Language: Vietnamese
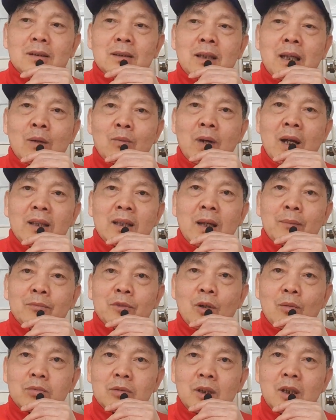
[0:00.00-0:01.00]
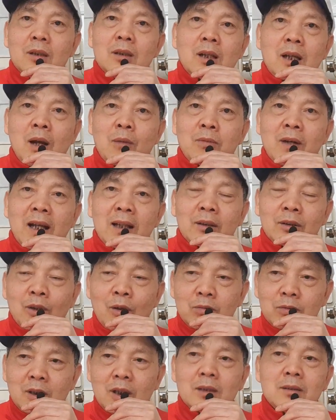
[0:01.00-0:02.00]
và hòa nhập tốt nhất học hành
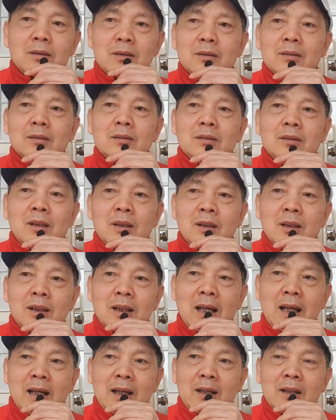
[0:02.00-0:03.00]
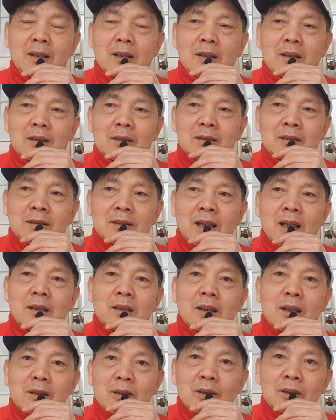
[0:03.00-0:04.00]
tốt nhất cho nên là người ta
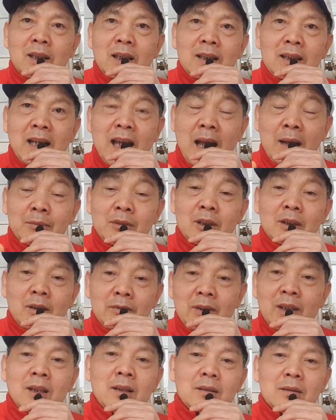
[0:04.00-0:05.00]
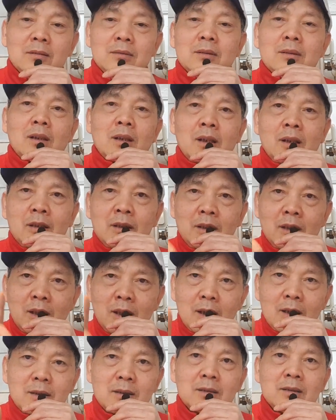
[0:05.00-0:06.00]
rất có thiện cảm với người việt
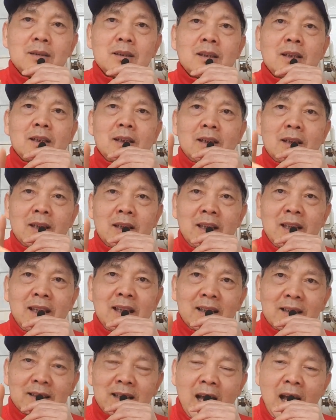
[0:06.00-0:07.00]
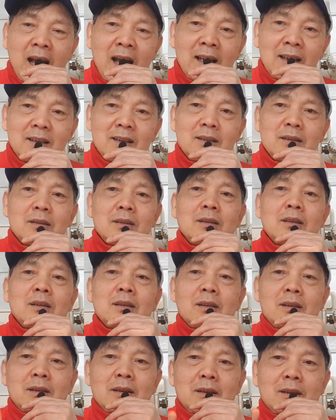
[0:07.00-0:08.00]
nhưng hiện tại
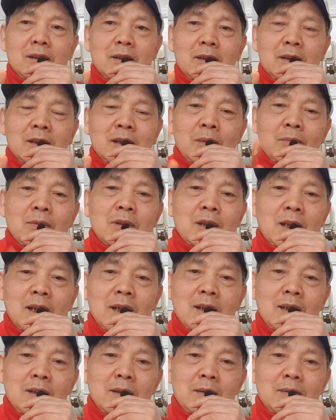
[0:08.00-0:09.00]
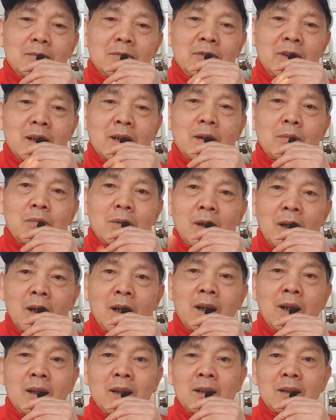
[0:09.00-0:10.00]
trong cái việc học
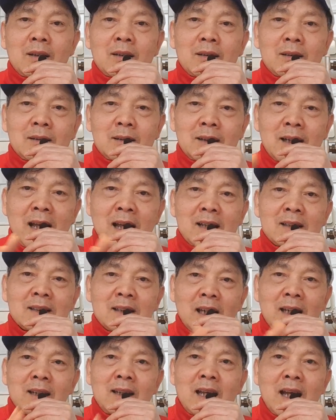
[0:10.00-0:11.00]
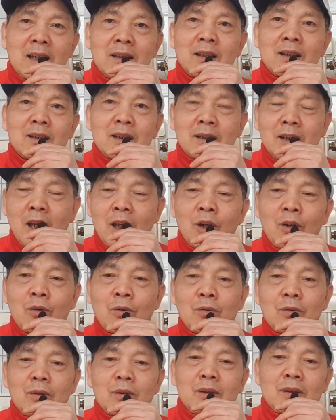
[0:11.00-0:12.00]
nghề đang xảy ra những cái
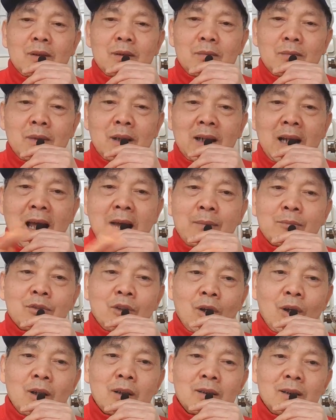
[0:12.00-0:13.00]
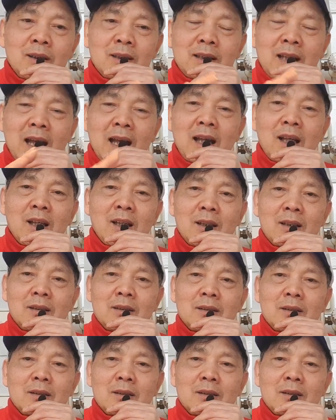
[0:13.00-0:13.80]
điều mà làm cho người ta